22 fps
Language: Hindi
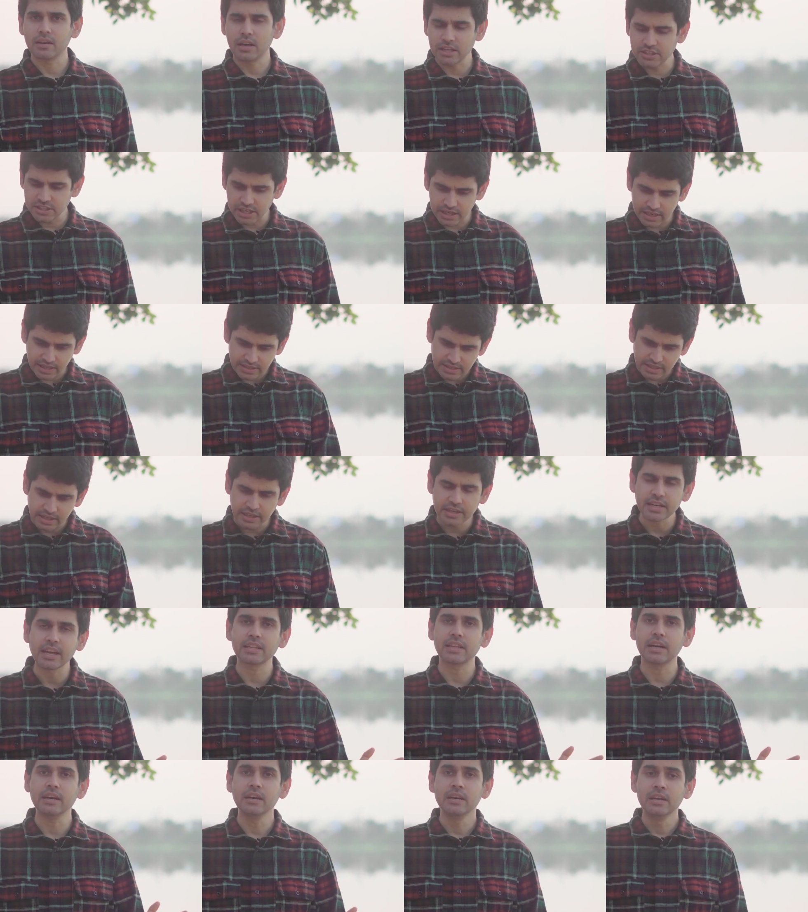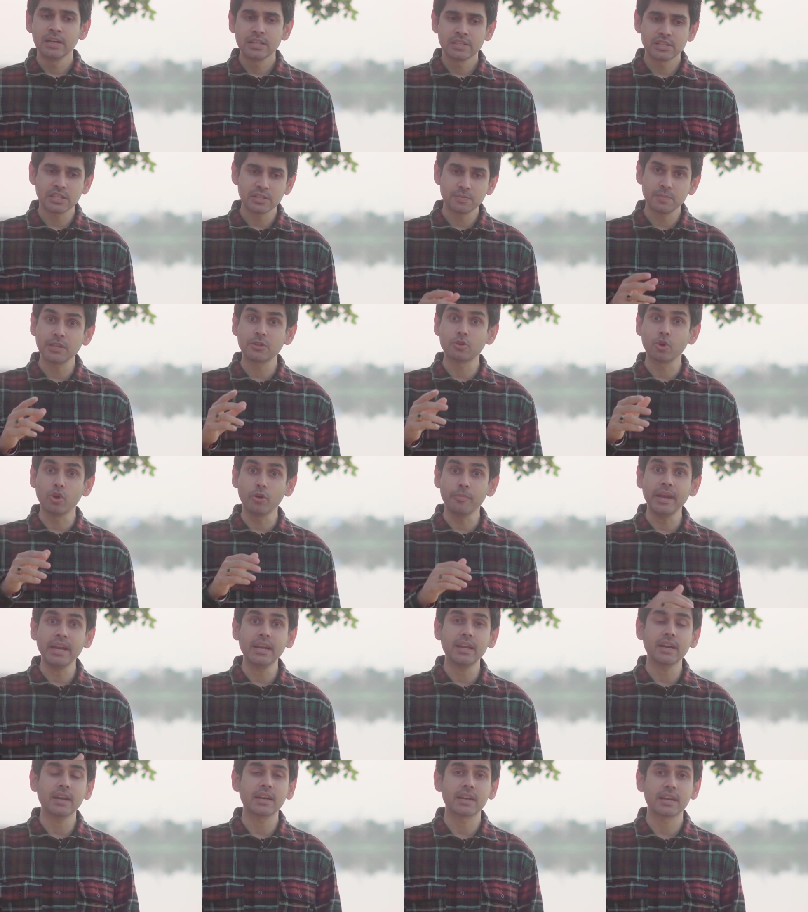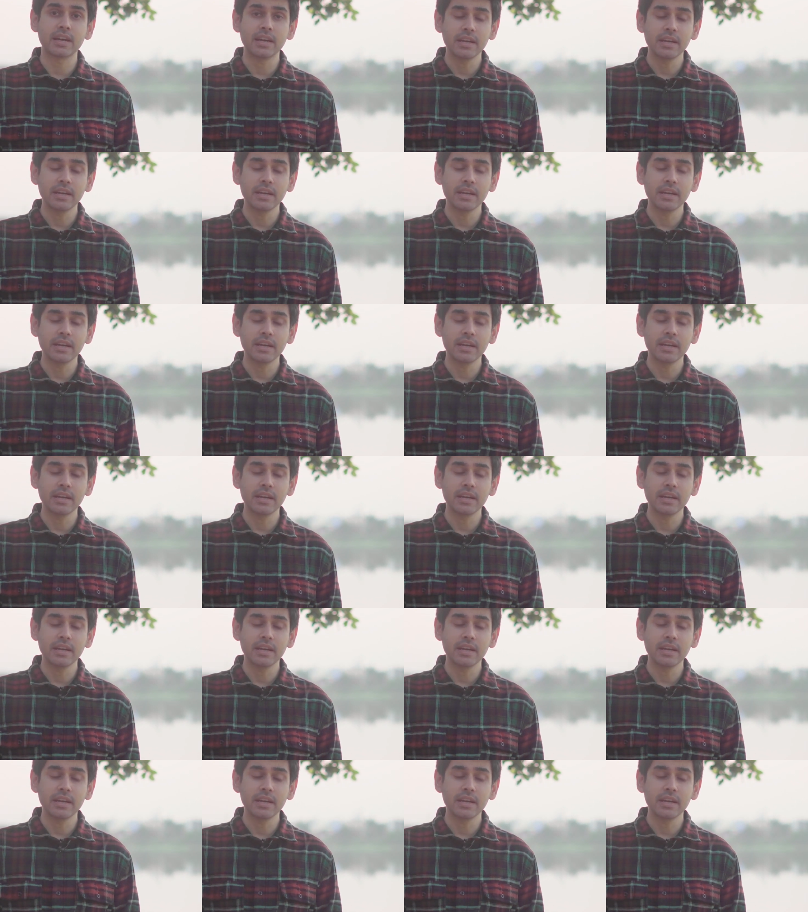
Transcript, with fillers: अच्छा खासा खड्डा था जिसमें दो मेंढक गिर